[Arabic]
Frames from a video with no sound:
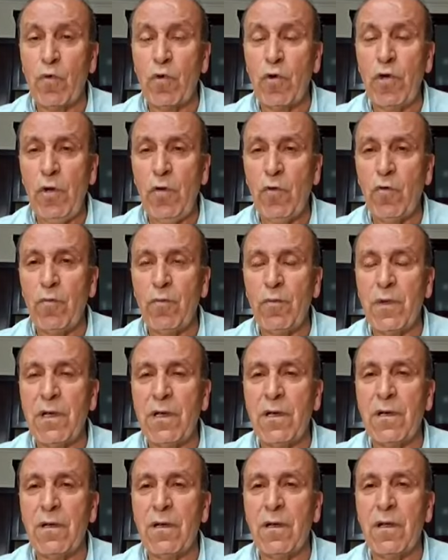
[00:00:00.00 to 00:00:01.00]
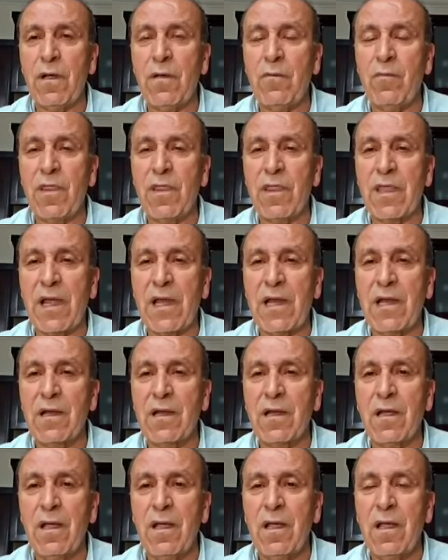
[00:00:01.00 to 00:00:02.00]
منعوا من من ذلك
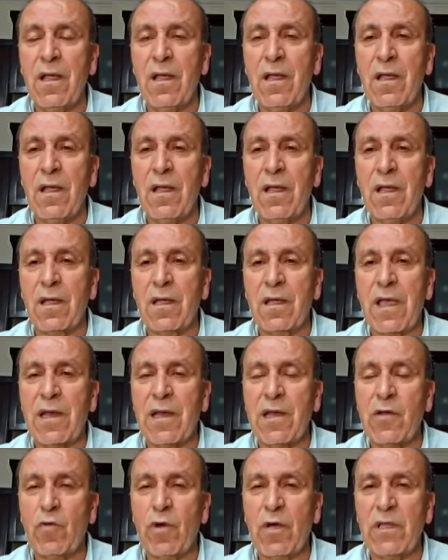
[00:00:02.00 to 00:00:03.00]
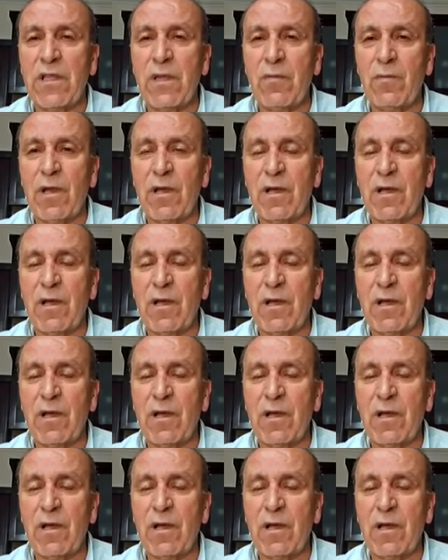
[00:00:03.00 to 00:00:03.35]
آه، كان يقدم